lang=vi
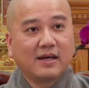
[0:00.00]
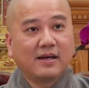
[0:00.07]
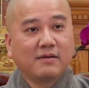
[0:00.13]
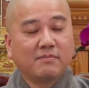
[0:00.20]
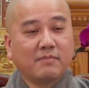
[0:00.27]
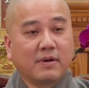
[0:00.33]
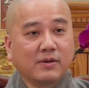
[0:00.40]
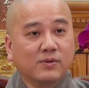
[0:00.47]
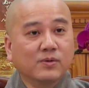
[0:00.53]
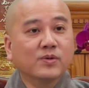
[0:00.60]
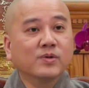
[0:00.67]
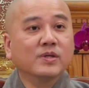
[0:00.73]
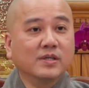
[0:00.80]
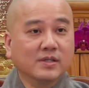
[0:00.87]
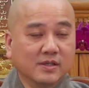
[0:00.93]
mà
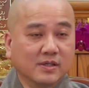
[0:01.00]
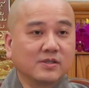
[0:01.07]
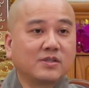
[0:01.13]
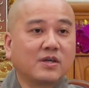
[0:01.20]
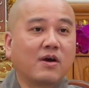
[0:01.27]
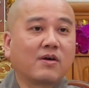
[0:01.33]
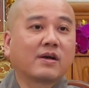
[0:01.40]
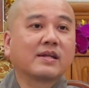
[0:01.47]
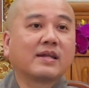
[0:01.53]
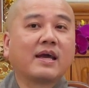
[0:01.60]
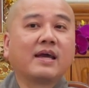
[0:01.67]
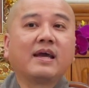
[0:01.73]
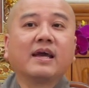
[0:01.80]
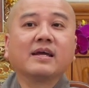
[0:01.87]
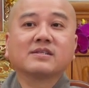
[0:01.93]
nuôi dưỡng cho cái
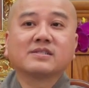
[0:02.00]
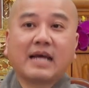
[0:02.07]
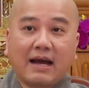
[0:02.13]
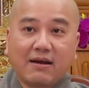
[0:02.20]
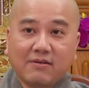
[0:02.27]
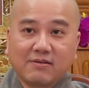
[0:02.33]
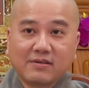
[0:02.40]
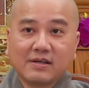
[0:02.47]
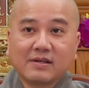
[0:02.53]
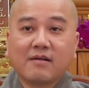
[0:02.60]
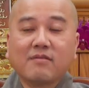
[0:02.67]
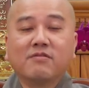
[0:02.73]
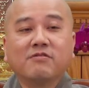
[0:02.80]
thế hệ sau, chứ không